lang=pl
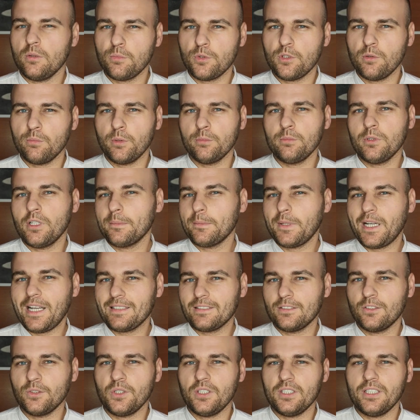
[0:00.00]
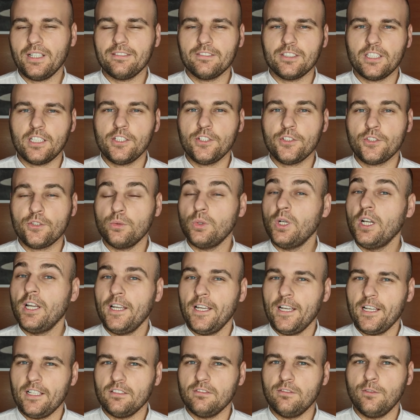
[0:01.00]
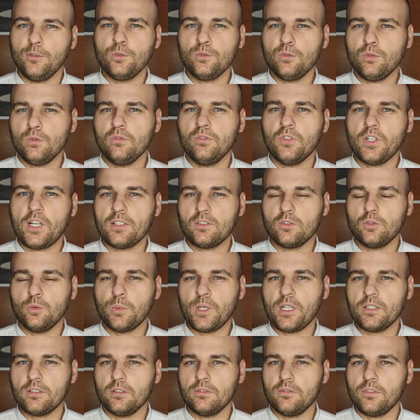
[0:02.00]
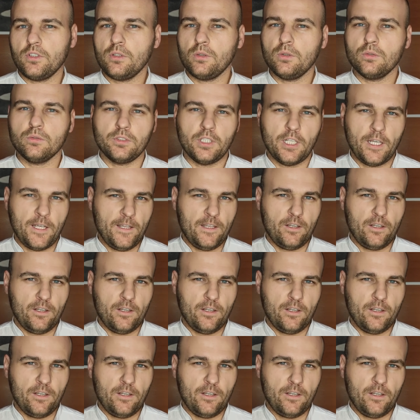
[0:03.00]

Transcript: Przypominam, Has do niedawna liczył 212 pracowników,